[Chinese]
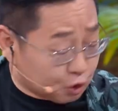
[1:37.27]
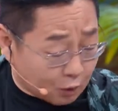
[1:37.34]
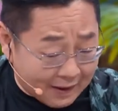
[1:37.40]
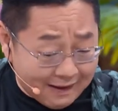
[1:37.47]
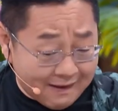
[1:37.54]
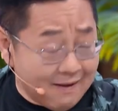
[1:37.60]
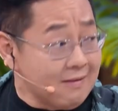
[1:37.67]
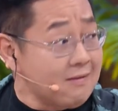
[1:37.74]

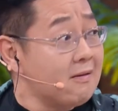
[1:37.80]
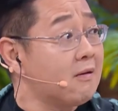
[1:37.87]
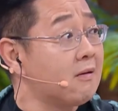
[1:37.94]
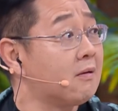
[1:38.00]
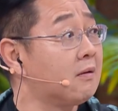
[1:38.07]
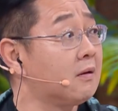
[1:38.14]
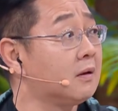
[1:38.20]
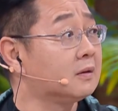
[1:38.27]
转，
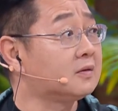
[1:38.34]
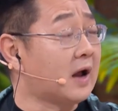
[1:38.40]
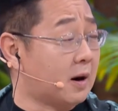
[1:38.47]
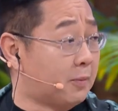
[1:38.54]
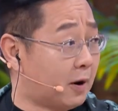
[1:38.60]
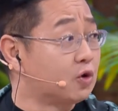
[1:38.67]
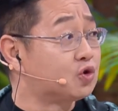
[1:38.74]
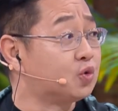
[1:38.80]

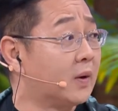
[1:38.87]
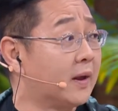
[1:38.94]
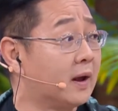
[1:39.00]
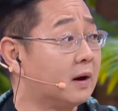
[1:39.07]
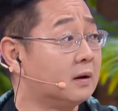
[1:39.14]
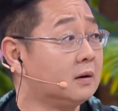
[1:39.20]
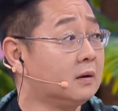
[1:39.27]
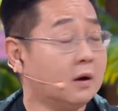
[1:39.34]
大包出
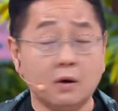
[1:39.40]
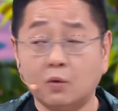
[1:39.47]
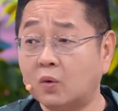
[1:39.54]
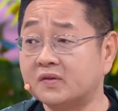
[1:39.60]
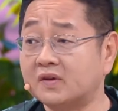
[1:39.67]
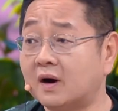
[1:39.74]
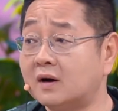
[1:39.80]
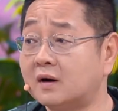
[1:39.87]
来了，
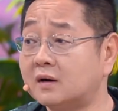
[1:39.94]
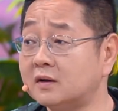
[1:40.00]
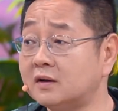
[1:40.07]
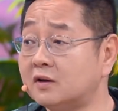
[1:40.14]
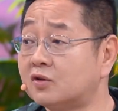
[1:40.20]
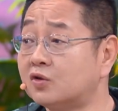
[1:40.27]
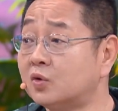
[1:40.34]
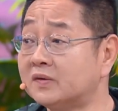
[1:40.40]
我想和
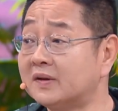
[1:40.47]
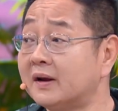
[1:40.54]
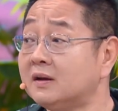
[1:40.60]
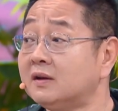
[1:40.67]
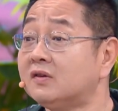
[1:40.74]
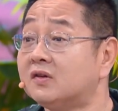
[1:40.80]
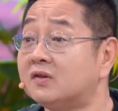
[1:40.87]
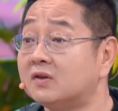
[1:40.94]
你多在
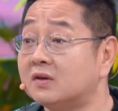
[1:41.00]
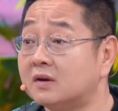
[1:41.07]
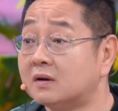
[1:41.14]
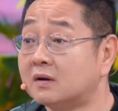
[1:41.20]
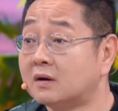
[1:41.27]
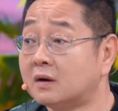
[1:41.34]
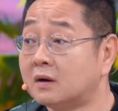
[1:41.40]
一起，